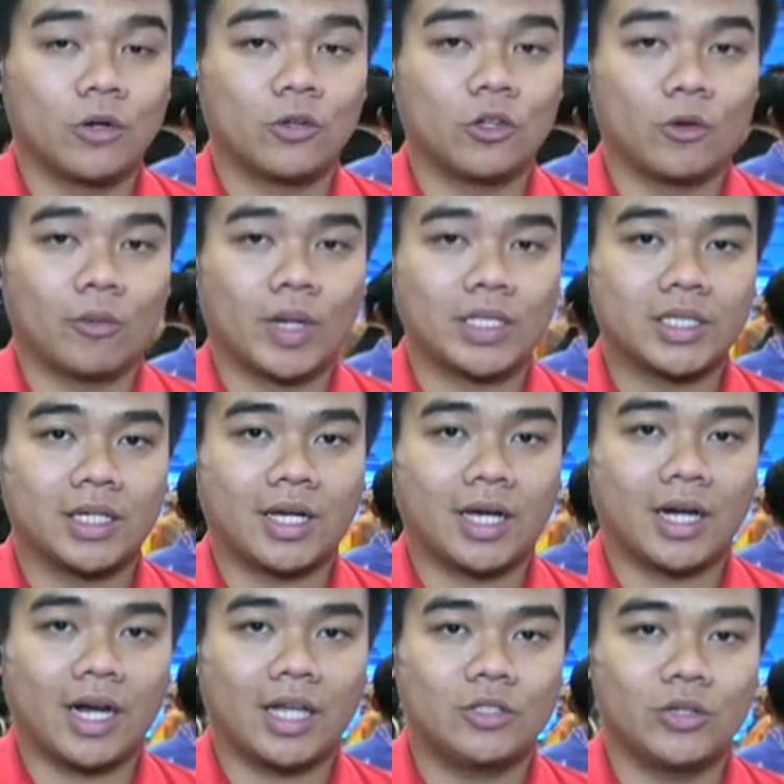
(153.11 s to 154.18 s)
untuk
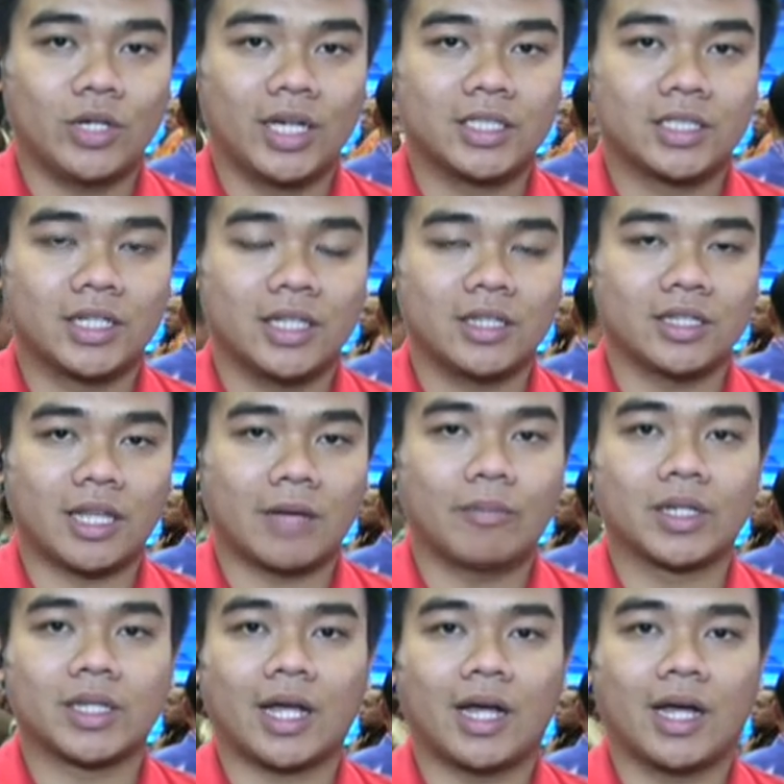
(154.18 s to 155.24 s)
memastikan laju IHSG tetap
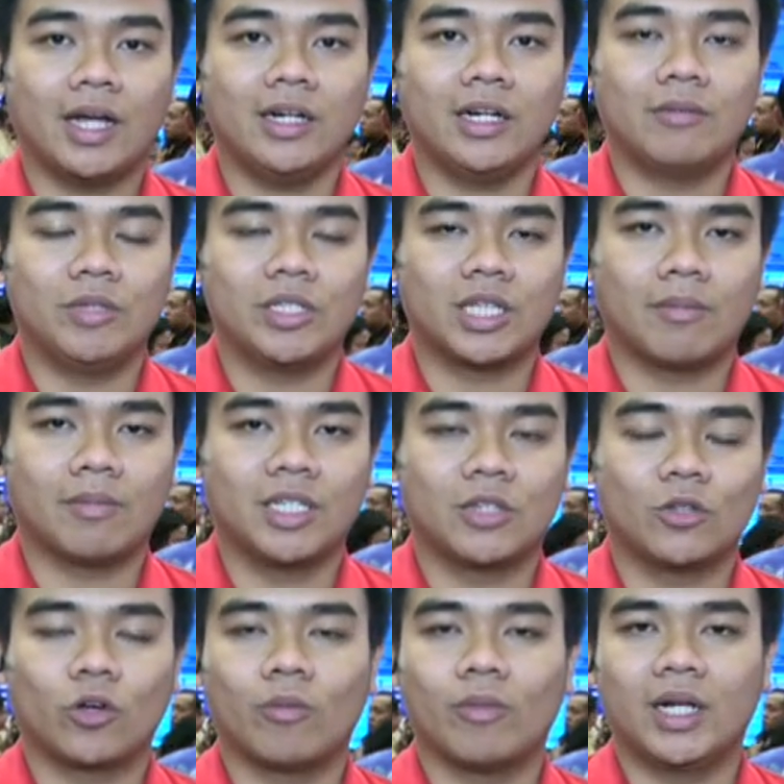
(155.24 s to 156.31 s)
bertahan dan bisa
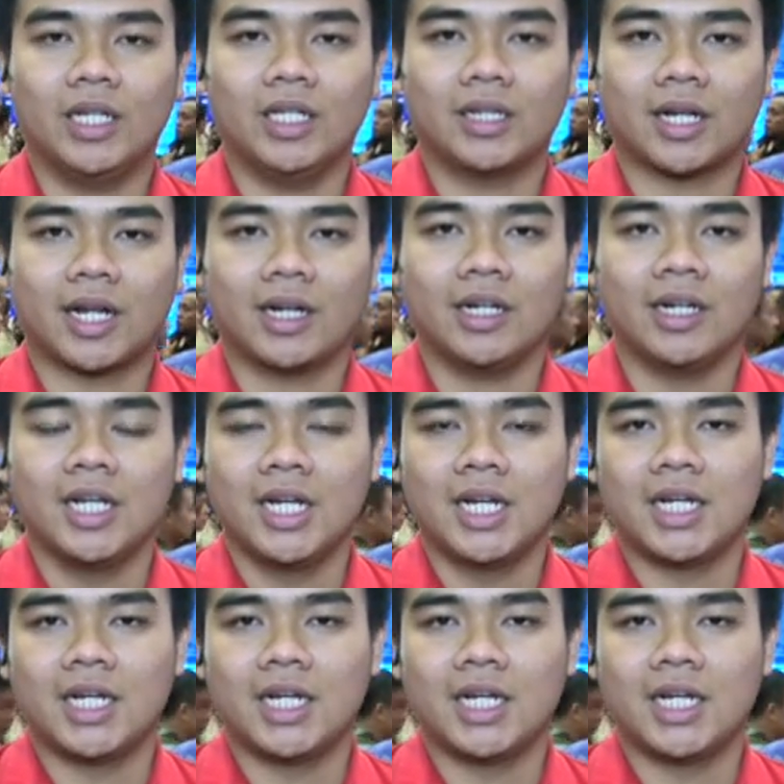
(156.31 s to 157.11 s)
menyentuh kembali tren